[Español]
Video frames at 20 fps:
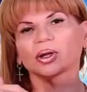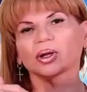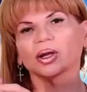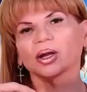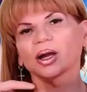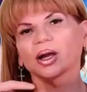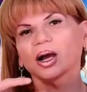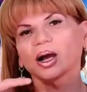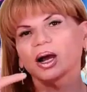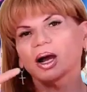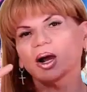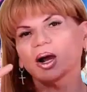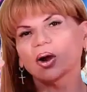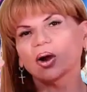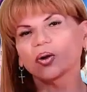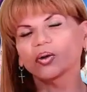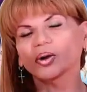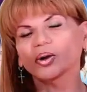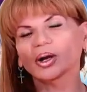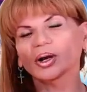por si no
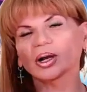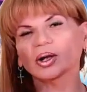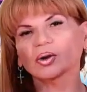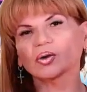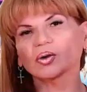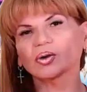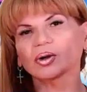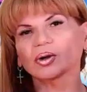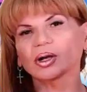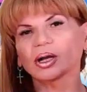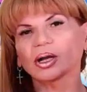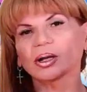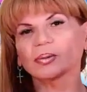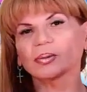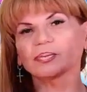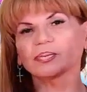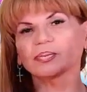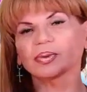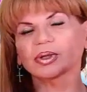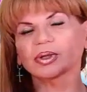eres correspondida o
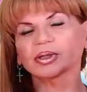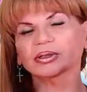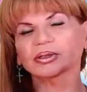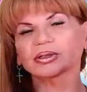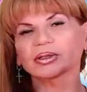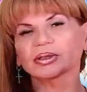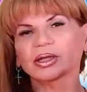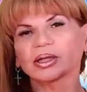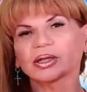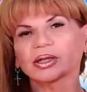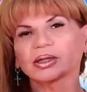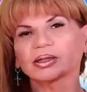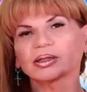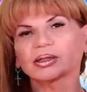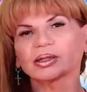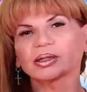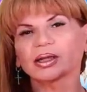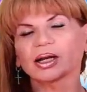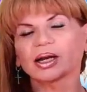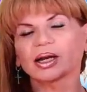por si das con
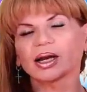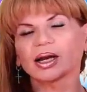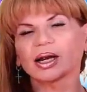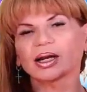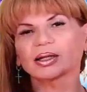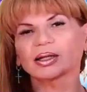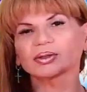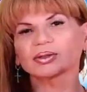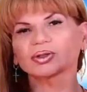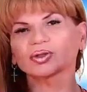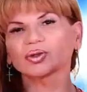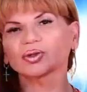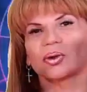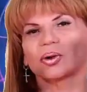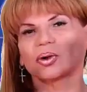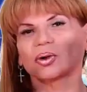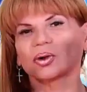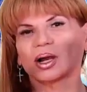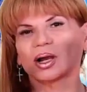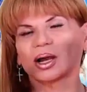alguien que no es sincero.